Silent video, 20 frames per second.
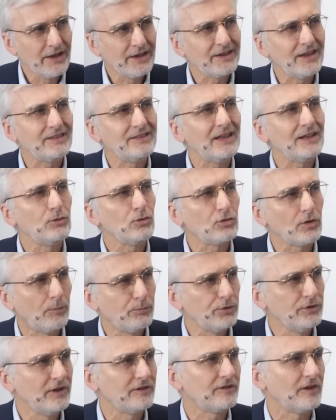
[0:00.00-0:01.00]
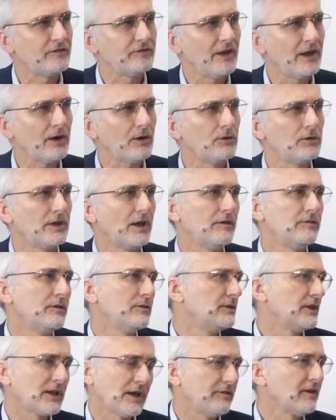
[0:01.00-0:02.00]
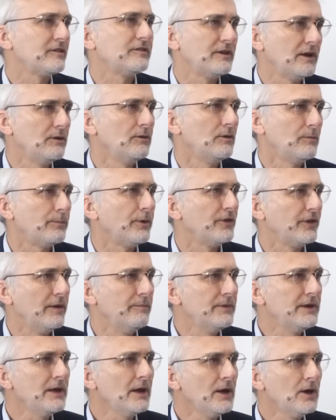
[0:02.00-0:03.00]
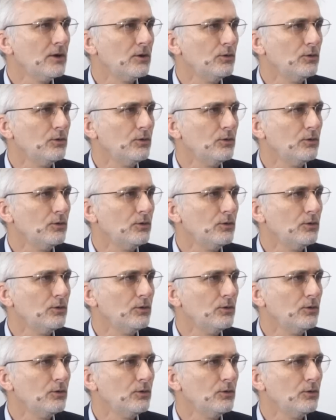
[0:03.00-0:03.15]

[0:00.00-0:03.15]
qui était d'autant plus nécessaire qu'on avait on a traversé une pandémie